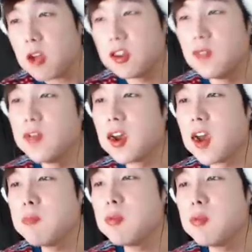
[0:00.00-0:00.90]
옛날에
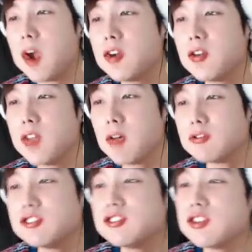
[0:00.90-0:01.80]
한 번 발견하고
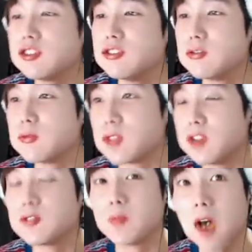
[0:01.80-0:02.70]
질차해놓고
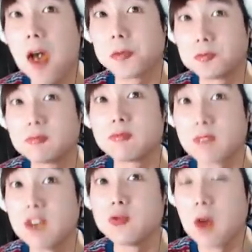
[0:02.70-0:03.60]
계속 봐 음,
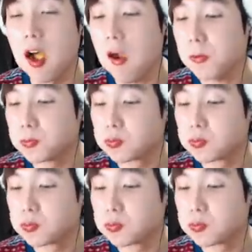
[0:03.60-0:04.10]
자주 와